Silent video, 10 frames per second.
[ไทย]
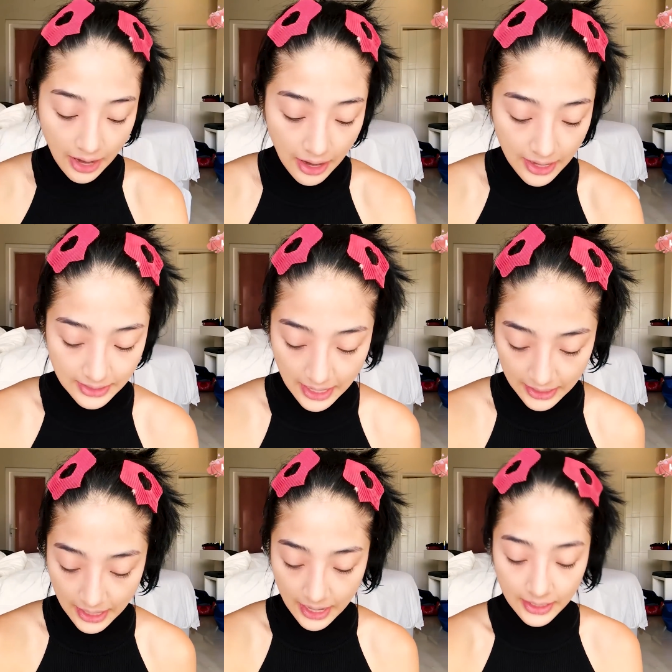แล้วหลังจา
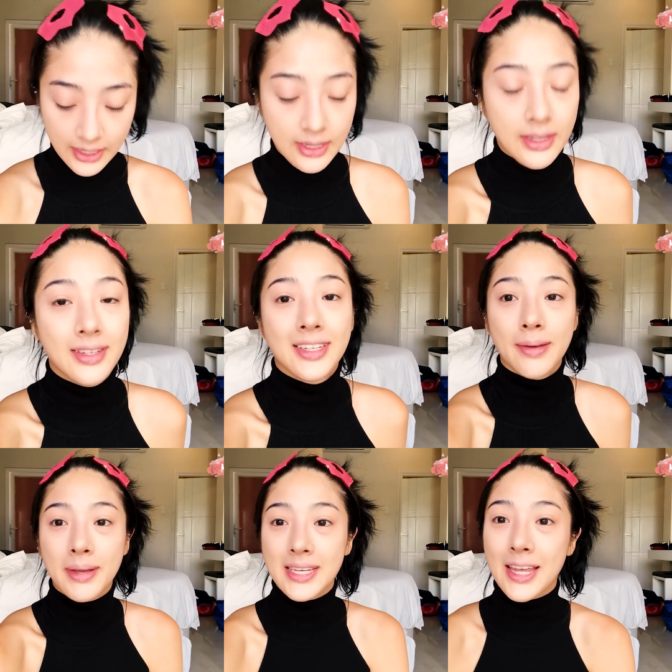กนั้น
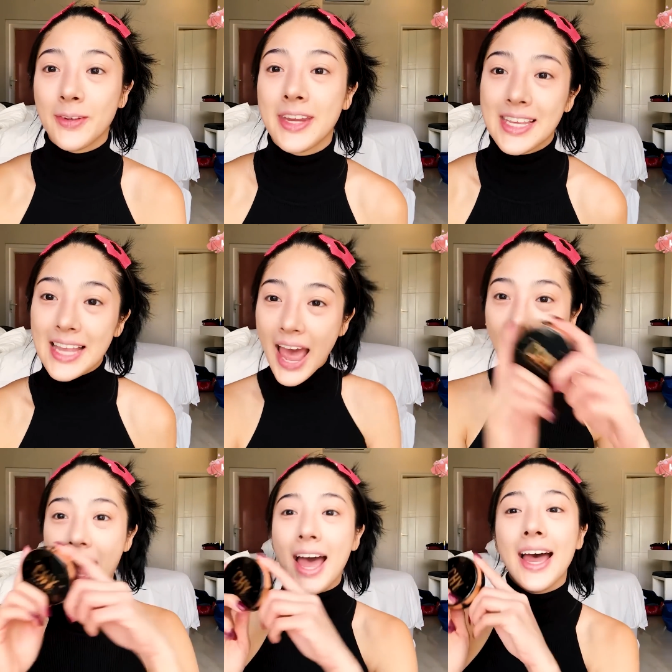จะมาใช้ตัวนี้จ้า
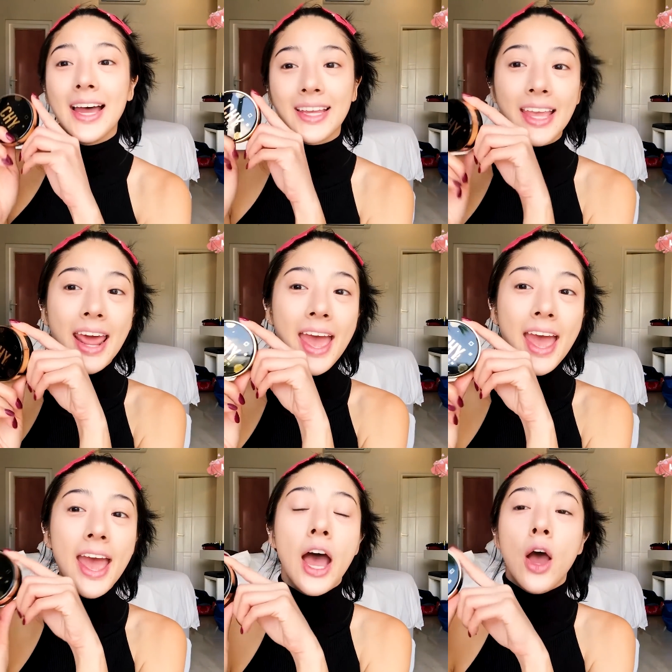ตะเด
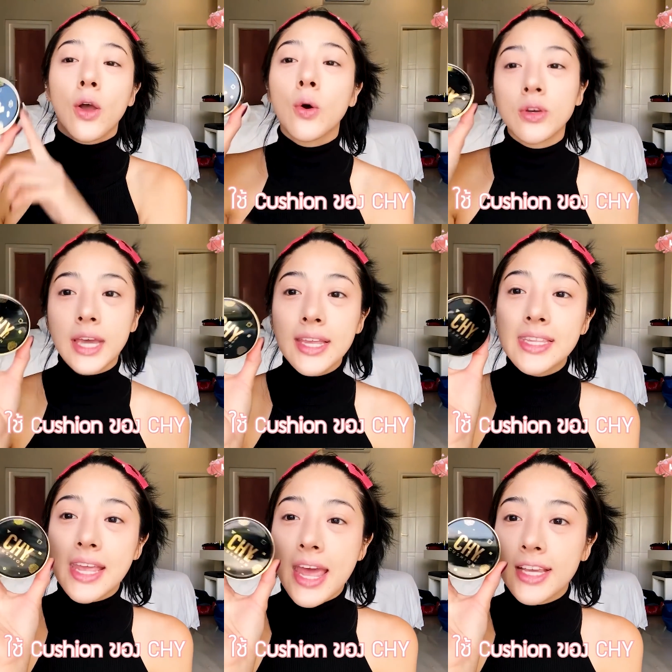คูชั่น
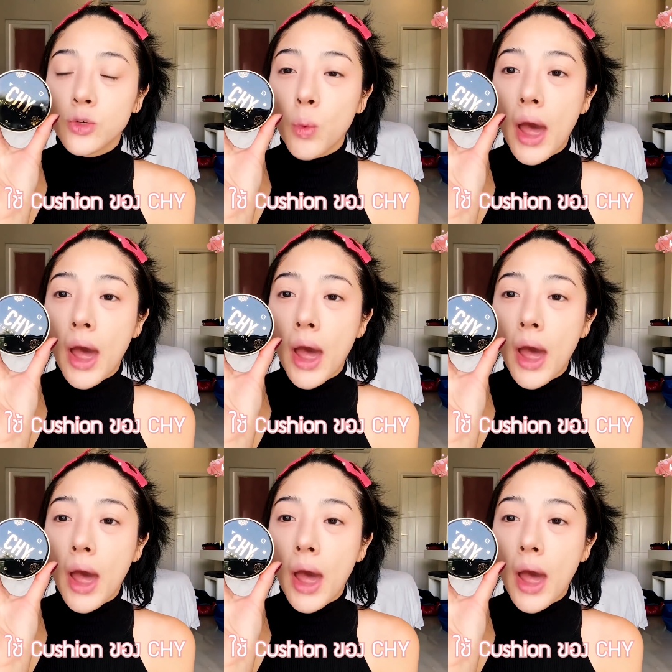ซี เอช